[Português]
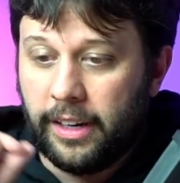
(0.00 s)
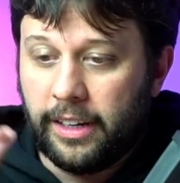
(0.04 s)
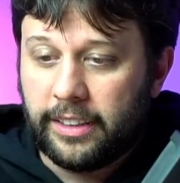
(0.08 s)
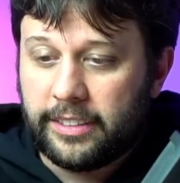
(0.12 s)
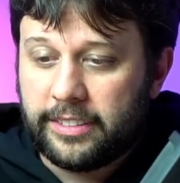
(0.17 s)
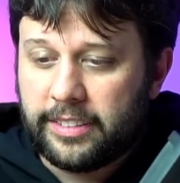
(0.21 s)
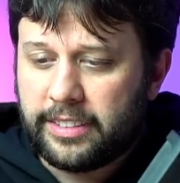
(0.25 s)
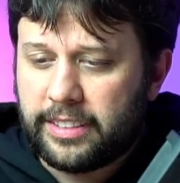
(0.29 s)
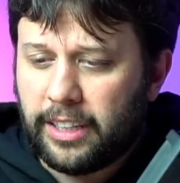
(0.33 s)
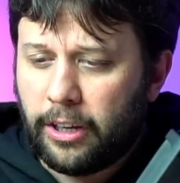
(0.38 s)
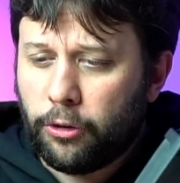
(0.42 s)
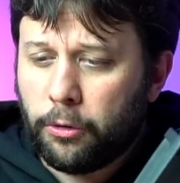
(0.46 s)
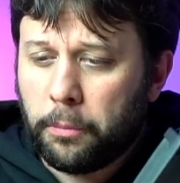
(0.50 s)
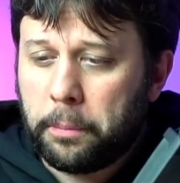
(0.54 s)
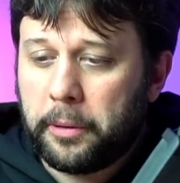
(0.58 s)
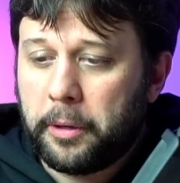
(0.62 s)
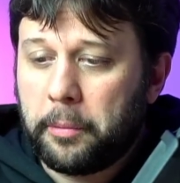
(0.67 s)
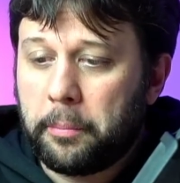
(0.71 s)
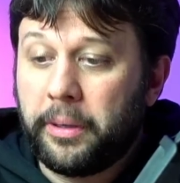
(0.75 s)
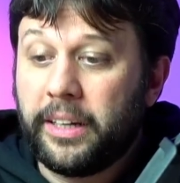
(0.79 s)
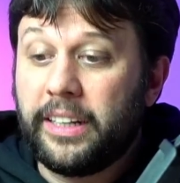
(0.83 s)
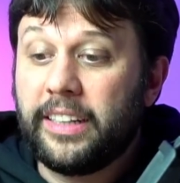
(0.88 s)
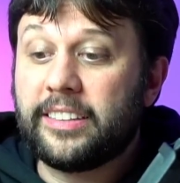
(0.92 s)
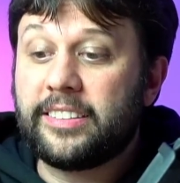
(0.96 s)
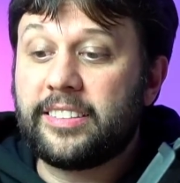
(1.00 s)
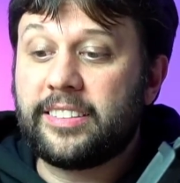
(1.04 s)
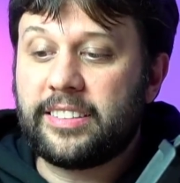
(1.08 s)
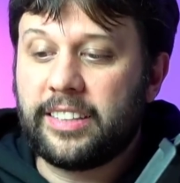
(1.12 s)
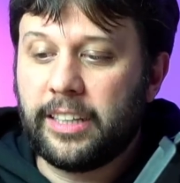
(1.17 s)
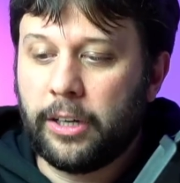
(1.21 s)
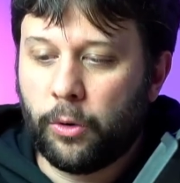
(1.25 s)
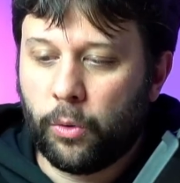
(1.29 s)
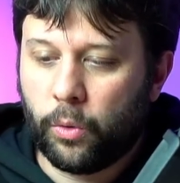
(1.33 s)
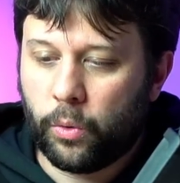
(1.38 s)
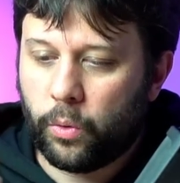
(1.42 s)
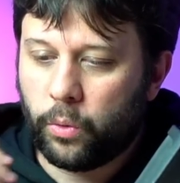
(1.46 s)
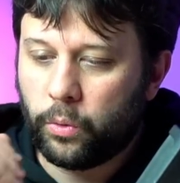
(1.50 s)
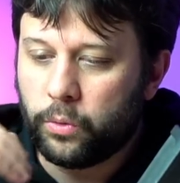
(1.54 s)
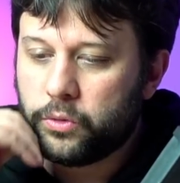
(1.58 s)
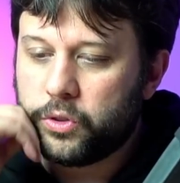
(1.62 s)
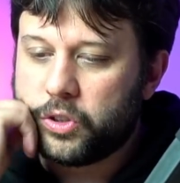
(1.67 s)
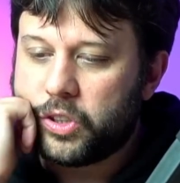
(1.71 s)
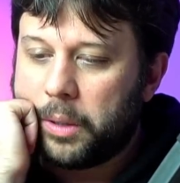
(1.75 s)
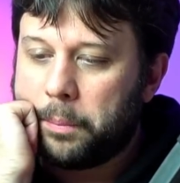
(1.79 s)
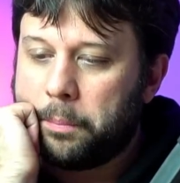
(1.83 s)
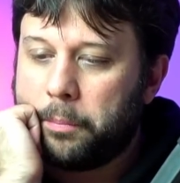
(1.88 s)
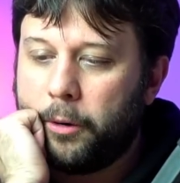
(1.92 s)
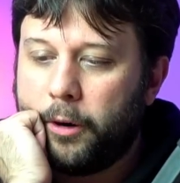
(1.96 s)
Saulo permaneceu com os
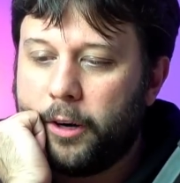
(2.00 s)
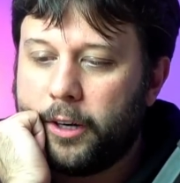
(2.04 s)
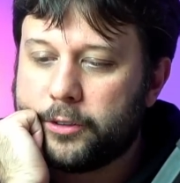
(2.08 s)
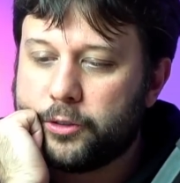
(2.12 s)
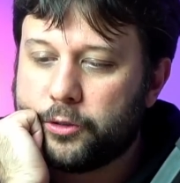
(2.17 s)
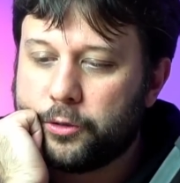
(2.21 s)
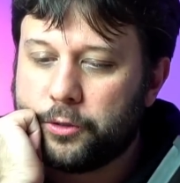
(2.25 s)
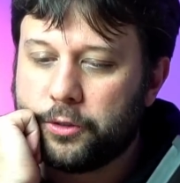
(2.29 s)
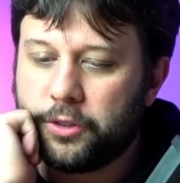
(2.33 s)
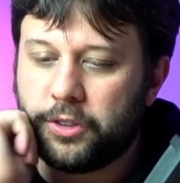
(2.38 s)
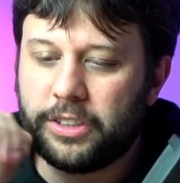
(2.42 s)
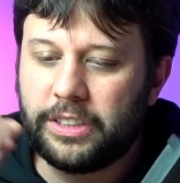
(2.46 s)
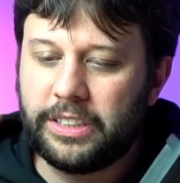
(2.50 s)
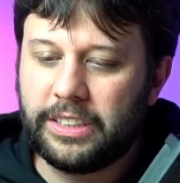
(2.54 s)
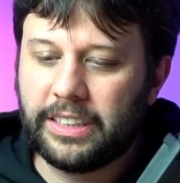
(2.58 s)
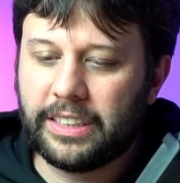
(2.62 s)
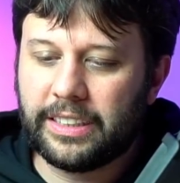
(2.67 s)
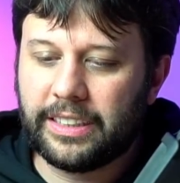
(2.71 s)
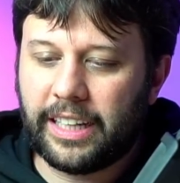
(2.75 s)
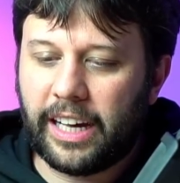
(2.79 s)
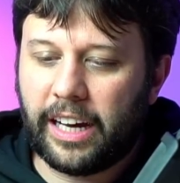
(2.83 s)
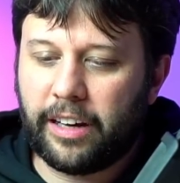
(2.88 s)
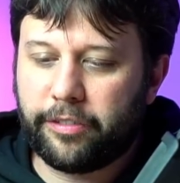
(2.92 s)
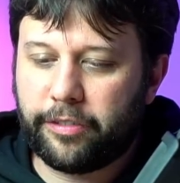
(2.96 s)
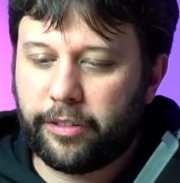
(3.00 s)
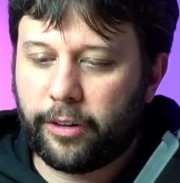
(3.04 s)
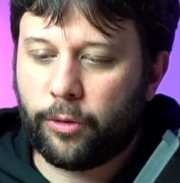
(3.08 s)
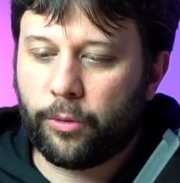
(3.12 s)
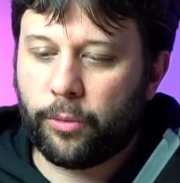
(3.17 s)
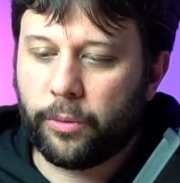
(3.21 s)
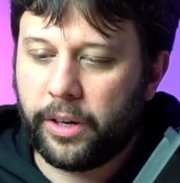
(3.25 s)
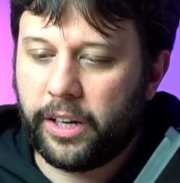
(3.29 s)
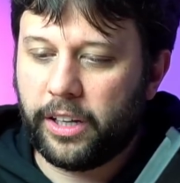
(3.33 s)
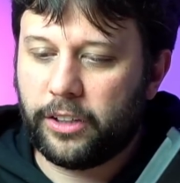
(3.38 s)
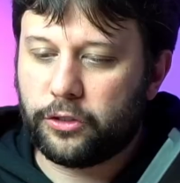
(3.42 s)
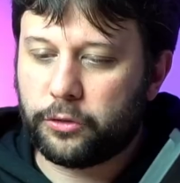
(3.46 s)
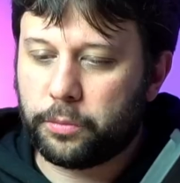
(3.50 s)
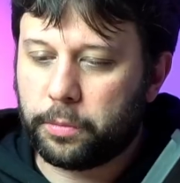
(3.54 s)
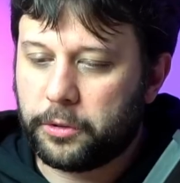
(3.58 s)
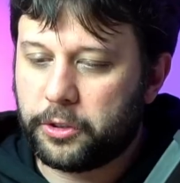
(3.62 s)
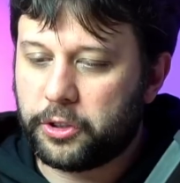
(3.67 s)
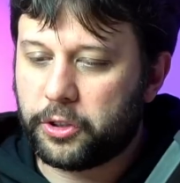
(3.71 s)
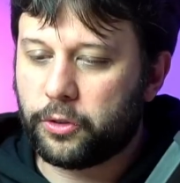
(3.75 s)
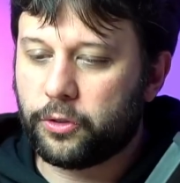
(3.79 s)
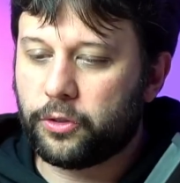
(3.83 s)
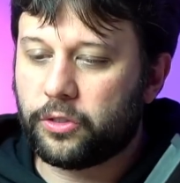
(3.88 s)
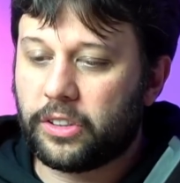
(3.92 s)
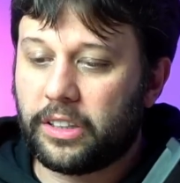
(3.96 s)
apóstolos e andava com eles por
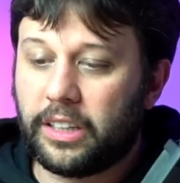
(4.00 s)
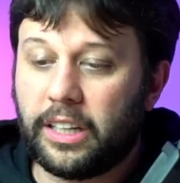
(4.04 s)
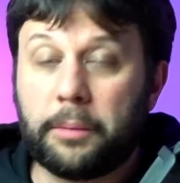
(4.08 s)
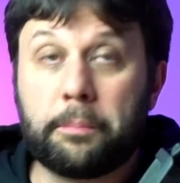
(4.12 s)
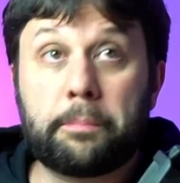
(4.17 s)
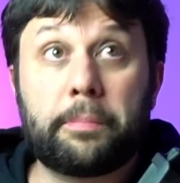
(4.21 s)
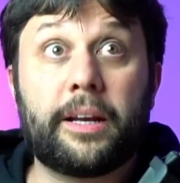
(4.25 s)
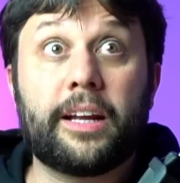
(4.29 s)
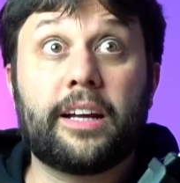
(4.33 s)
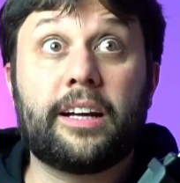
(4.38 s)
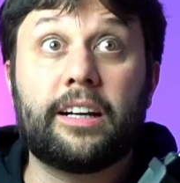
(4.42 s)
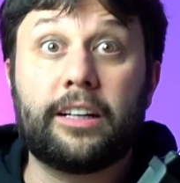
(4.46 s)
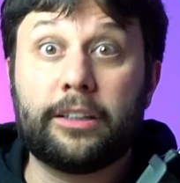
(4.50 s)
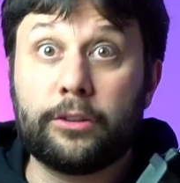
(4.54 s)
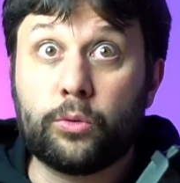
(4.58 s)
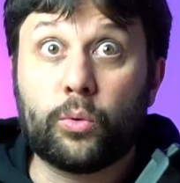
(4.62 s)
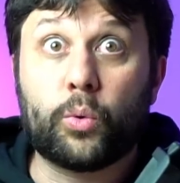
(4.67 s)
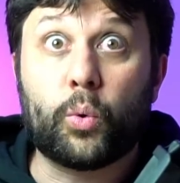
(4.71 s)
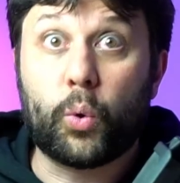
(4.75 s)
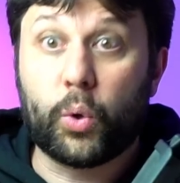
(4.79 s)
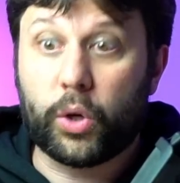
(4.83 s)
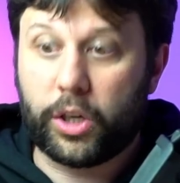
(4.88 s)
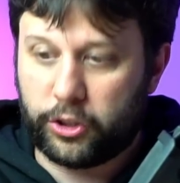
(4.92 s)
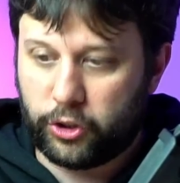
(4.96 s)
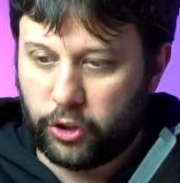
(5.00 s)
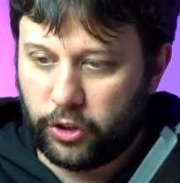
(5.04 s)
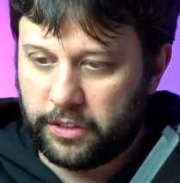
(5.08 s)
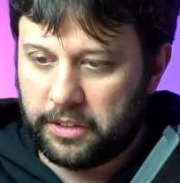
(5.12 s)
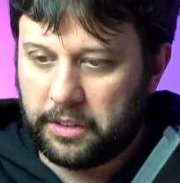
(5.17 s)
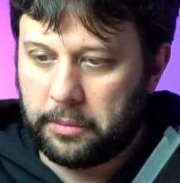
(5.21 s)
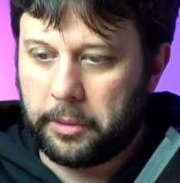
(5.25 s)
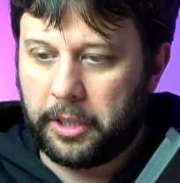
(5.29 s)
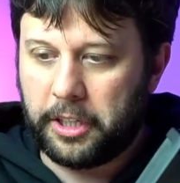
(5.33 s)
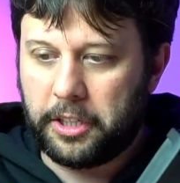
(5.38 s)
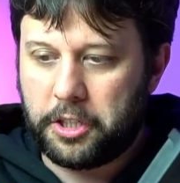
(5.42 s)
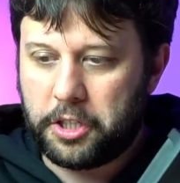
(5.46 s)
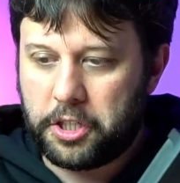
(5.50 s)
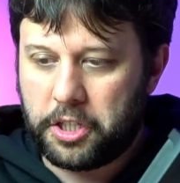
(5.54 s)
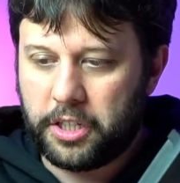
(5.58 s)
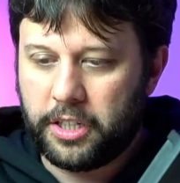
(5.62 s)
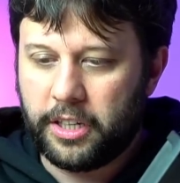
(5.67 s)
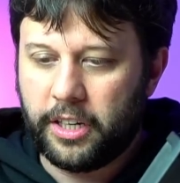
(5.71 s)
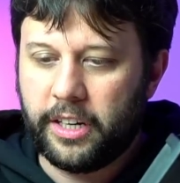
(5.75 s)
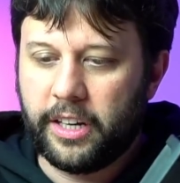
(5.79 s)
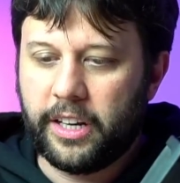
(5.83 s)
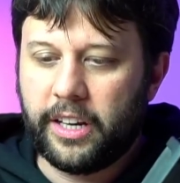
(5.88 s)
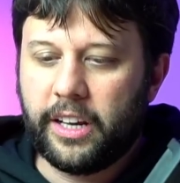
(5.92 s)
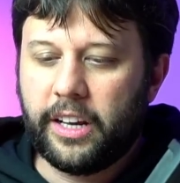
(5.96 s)
Jerusalém, pregando corajosamente
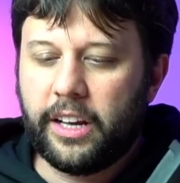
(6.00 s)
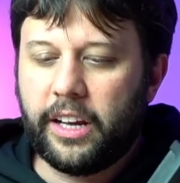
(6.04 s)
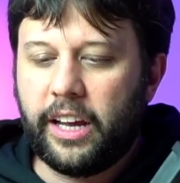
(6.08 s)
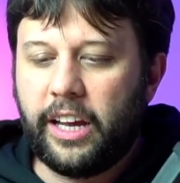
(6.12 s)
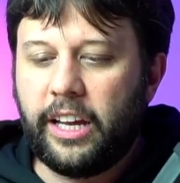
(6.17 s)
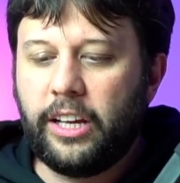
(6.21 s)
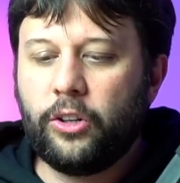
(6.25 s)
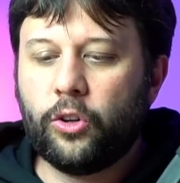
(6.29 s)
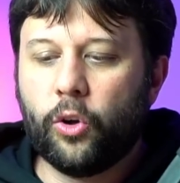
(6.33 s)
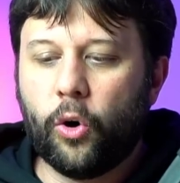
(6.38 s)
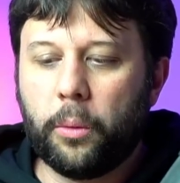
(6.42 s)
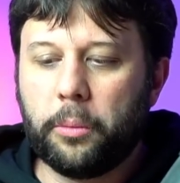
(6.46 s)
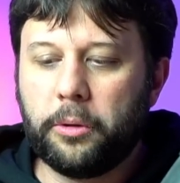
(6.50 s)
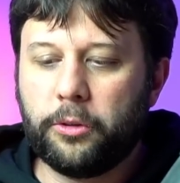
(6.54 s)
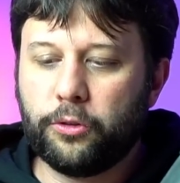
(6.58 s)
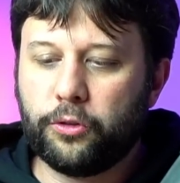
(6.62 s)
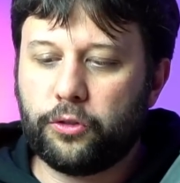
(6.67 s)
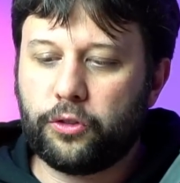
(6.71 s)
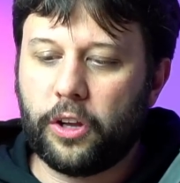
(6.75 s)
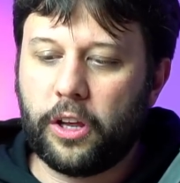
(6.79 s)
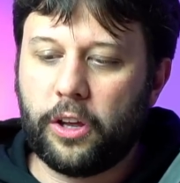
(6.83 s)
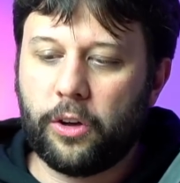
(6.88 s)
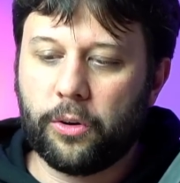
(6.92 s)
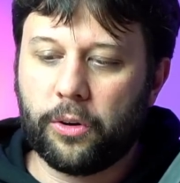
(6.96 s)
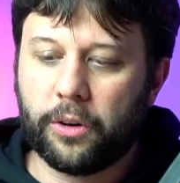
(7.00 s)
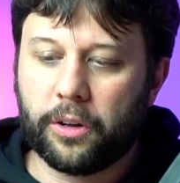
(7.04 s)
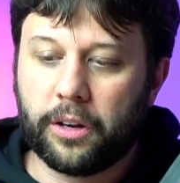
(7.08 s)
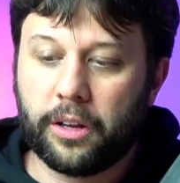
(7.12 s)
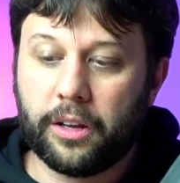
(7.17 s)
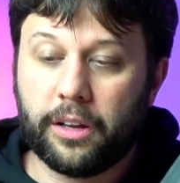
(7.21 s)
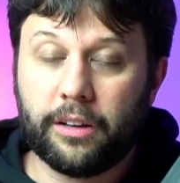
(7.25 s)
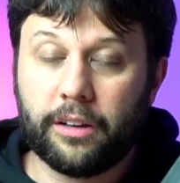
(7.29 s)
em nome do Senhor.